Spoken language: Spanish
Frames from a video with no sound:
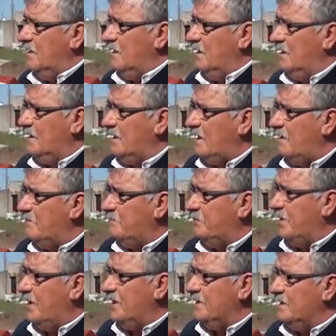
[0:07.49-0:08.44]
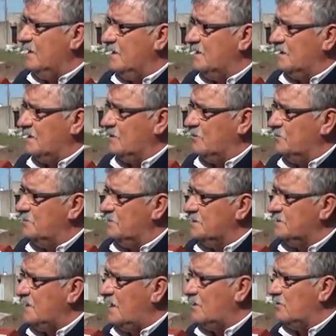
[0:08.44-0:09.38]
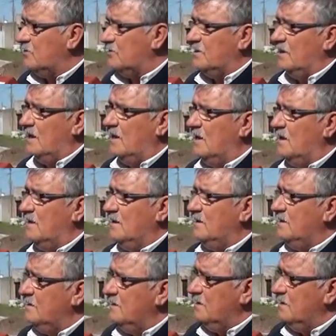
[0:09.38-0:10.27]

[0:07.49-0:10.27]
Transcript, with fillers: en campaña de comenzar con el,